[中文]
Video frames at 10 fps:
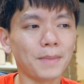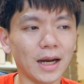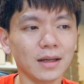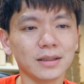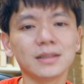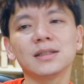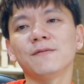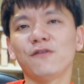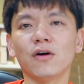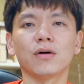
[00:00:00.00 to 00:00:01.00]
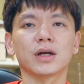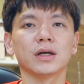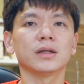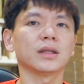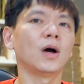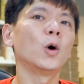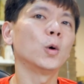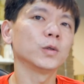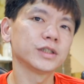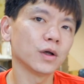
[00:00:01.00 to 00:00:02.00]
拍了一支 vlog，然
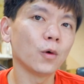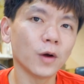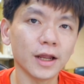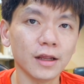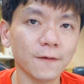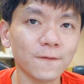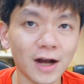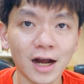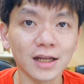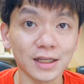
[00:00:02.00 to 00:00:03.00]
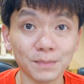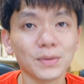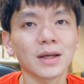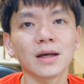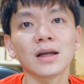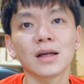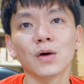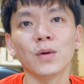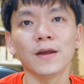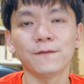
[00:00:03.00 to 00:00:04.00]
后之后会发影片跟各
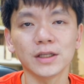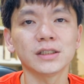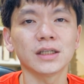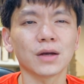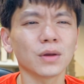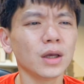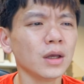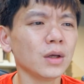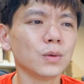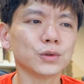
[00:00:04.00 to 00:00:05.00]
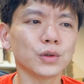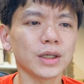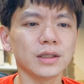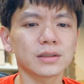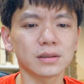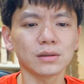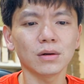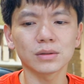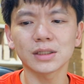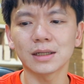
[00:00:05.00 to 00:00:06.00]
位分享，因为我觉得以使
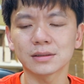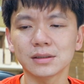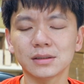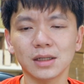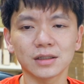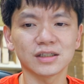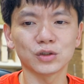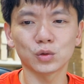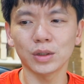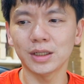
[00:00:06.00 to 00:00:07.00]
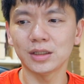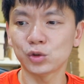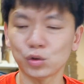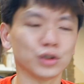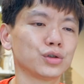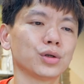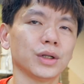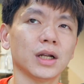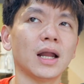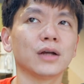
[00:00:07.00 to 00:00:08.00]
用上是这样子最准确
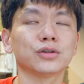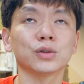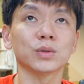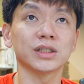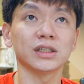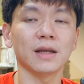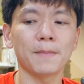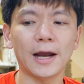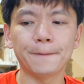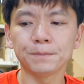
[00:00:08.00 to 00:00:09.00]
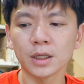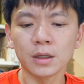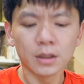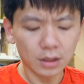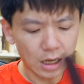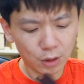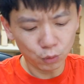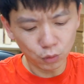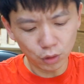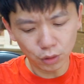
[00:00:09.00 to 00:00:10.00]
的啦，就是我直接拍。那
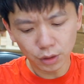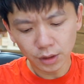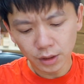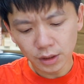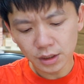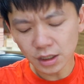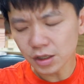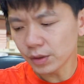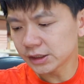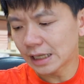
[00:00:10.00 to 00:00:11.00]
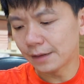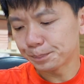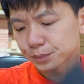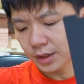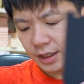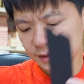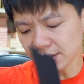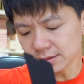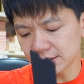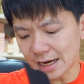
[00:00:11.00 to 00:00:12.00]
我跟各位讲 s
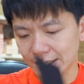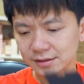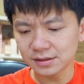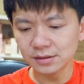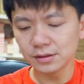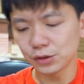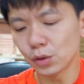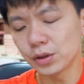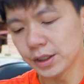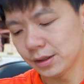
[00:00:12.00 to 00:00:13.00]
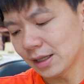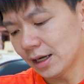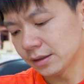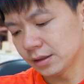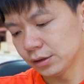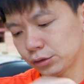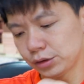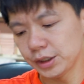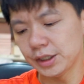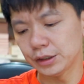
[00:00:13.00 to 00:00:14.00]
二十还是有很大的
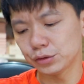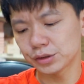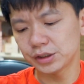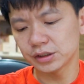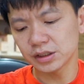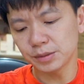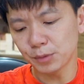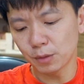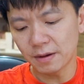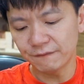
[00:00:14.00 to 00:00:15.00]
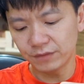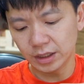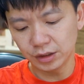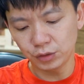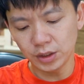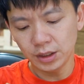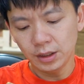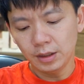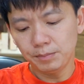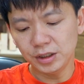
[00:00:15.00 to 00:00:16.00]
缺点，就是这是没有办法的，因为
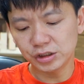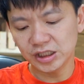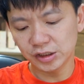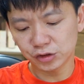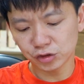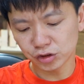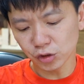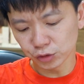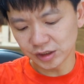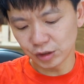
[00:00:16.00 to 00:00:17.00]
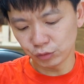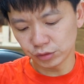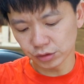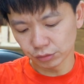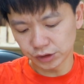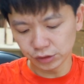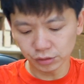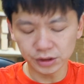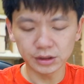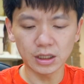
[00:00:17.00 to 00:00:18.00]
毕竟受限于手机
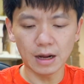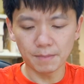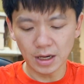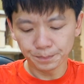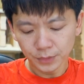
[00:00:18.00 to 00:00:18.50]
就是这样嘛。